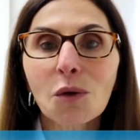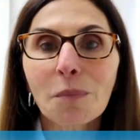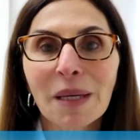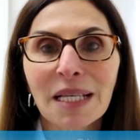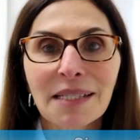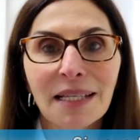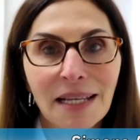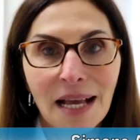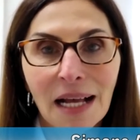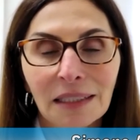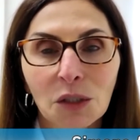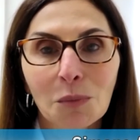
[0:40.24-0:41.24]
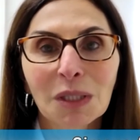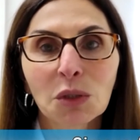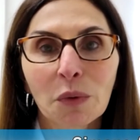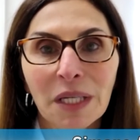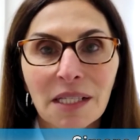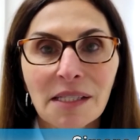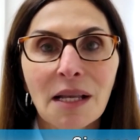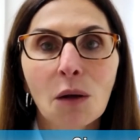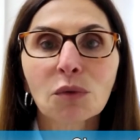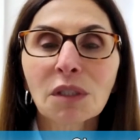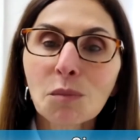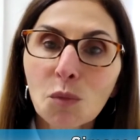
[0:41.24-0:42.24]
PSLA tem uma doença
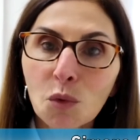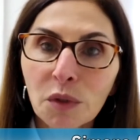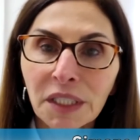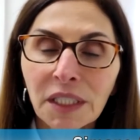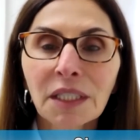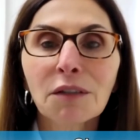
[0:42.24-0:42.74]
autoimune